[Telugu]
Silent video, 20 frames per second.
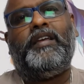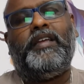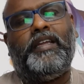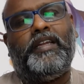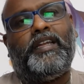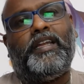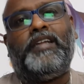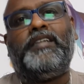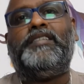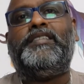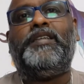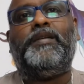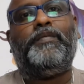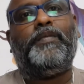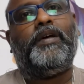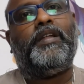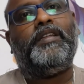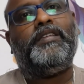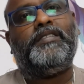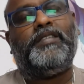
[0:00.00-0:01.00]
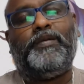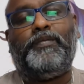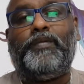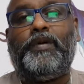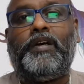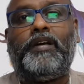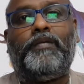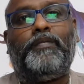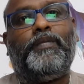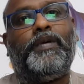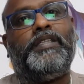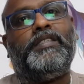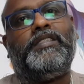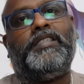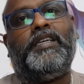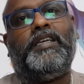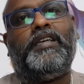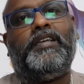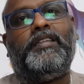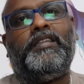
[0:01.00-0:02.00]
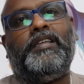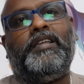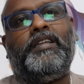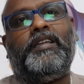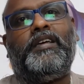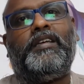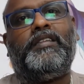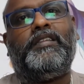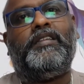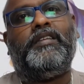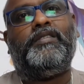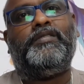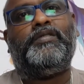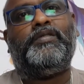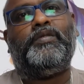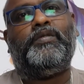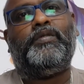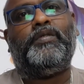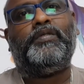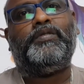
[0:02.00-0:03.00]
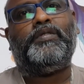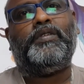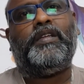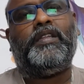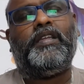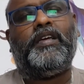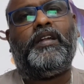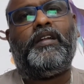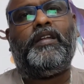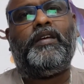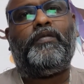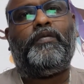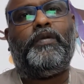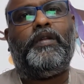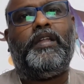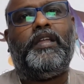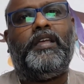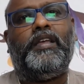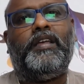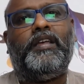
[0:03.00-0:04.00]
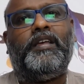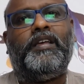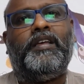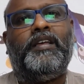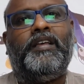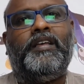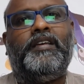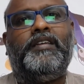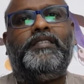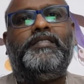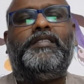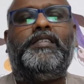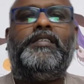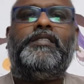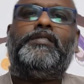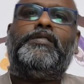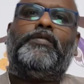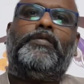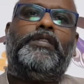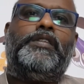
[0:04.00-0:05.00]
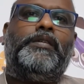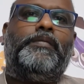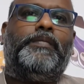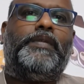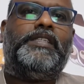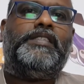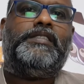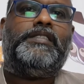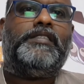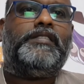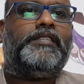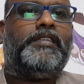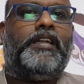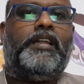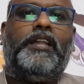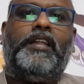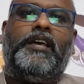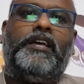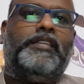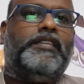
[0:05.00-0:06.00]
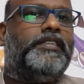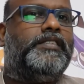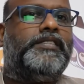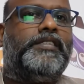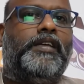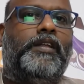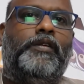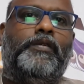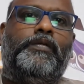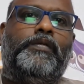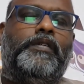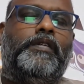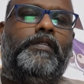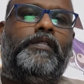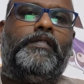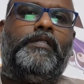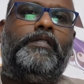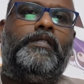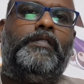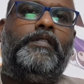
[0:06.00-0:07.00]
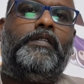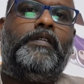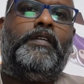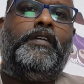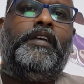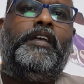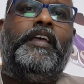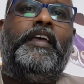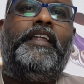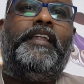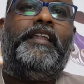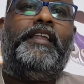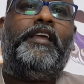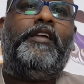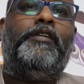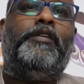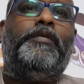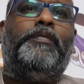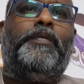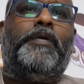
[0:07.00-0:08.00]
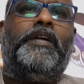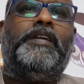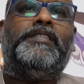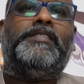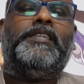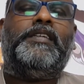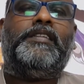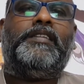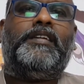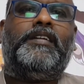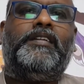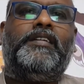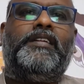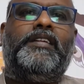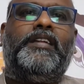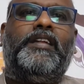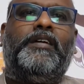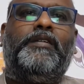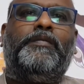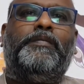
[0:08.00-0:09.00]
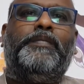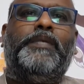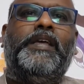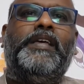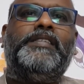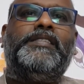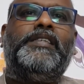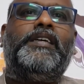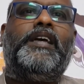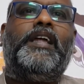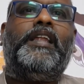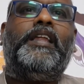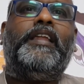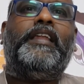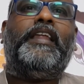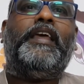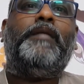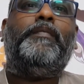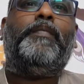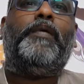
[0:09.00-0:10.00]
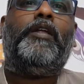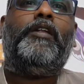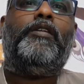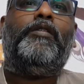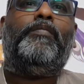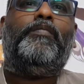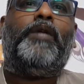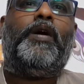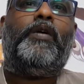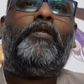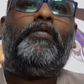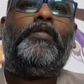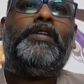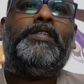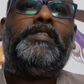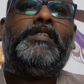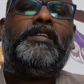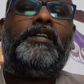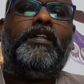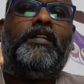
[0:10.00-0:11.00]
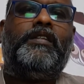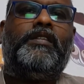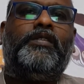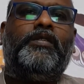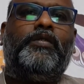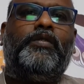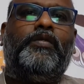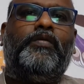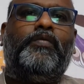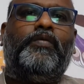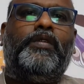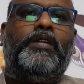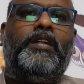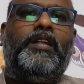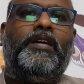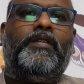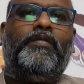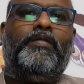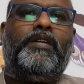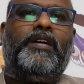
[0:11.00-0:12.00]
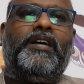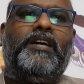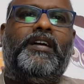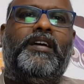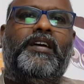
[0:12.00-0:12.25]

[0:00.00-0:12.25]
ఇట్లాంటి సినిమాని సినిమా మంచి దీనిగా చూడవచ్చు ఎందుకంటే కొన్ని సీన్స్ కొద్దిగా మంచి థ్రిల్గా తీసుకెళ్ళి ఉంటాడు నెగిటివ్ పాయింట్స్ ఏంటంటే నాకు బేసికలీ నేపాల్లో మావోయిస్టులతో ఉన్న ఒక